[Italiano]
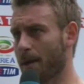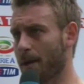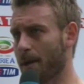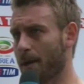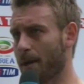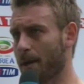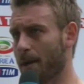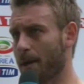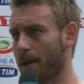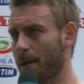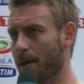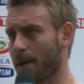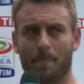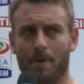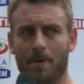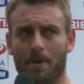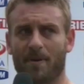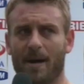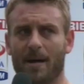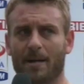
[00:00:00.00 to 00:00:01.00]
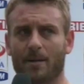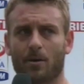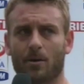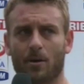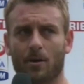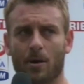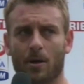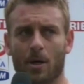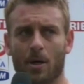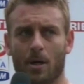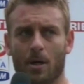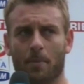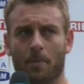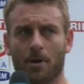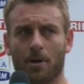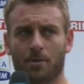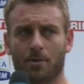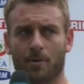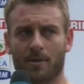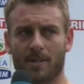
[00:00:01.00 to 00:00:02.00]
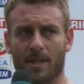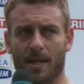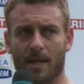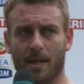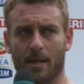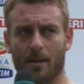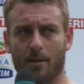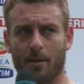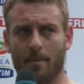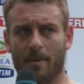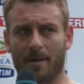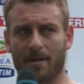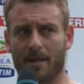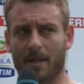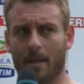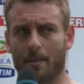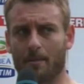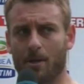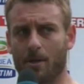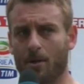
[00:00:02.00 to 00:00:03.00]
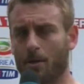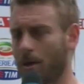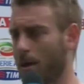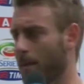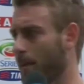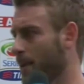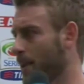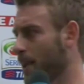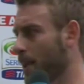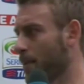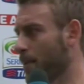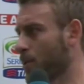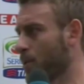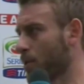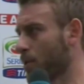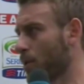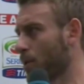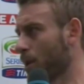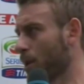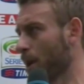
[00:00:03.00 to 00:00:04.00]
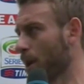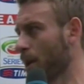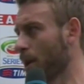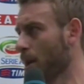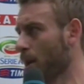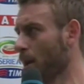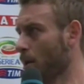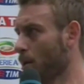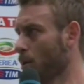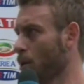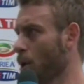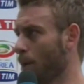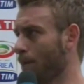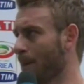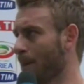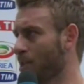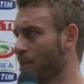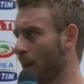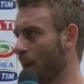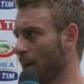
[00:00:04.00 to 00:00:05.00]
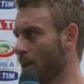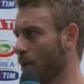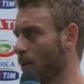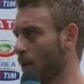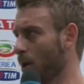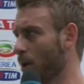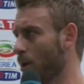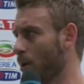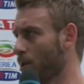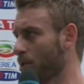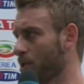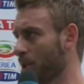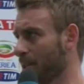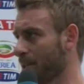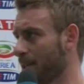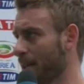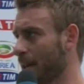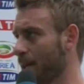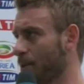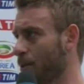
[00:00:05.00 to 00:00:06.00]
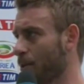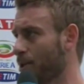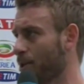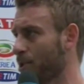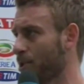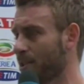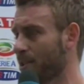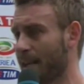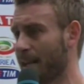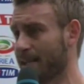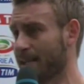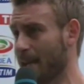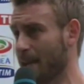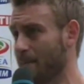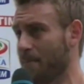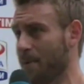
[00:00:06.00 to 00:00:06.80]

come, come hanno sempre fatto poi ci può stare una partita migliore, una partita peggiore, un gol mangiato, quello c'è stato e ci sarà